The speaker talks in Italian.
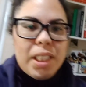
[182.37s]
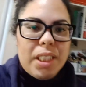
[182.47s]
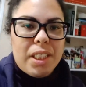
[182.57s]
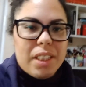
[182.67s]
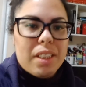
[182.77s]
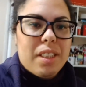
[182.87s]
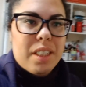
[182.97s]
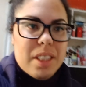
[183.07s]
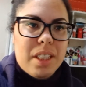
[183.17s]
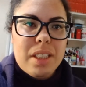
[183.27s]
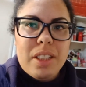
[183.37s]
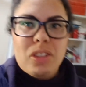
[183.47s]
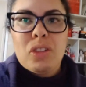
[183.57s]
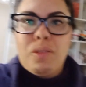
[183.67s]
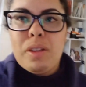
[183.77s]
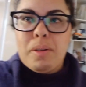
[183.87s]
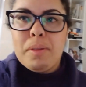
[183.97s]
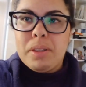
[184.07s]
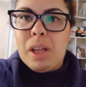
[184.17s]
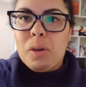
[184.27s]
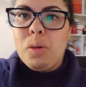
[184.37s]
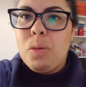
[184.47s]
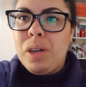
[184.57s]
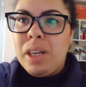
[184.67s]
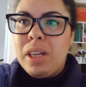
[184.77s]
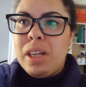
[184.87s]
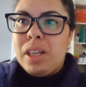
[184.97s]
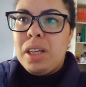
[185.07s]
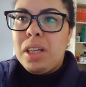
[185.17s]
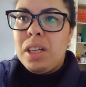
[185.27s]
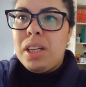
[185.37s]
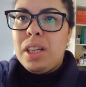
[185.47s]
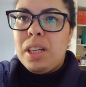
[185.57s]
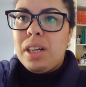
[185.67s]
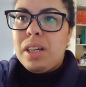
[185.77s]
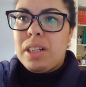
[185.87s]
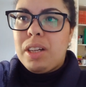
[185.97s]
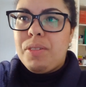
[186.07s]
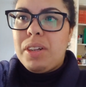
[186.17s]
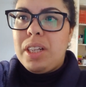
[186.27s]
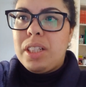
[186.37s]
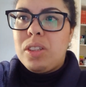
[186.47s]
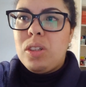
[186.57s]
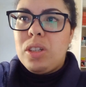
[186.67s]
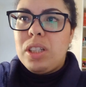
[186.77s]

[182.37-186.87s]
E niente, adesso vi attacco qua al cavalletto